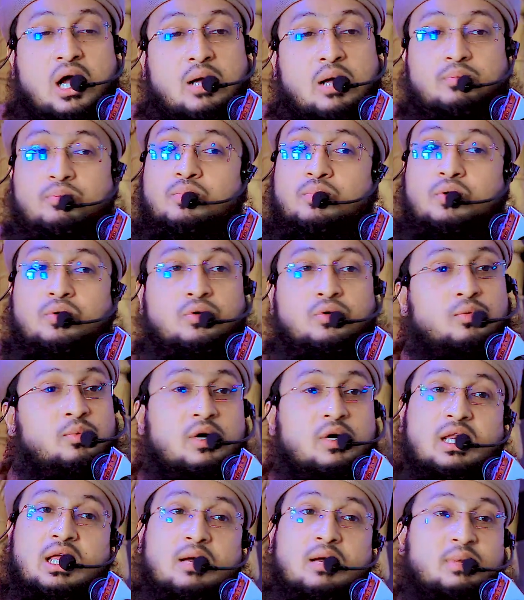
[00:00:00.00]
আব্বু
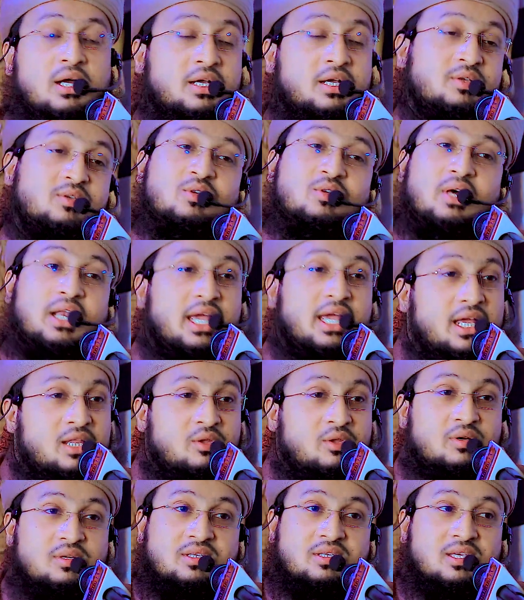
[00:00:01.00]
বলে আমাকে জড়াইয়া
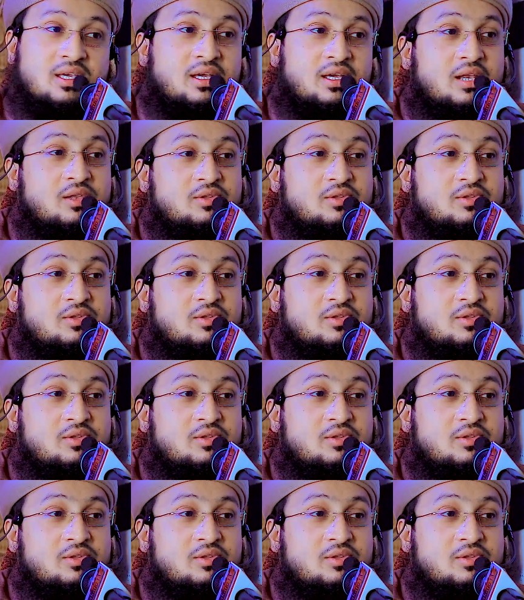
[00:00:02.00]
ধরছে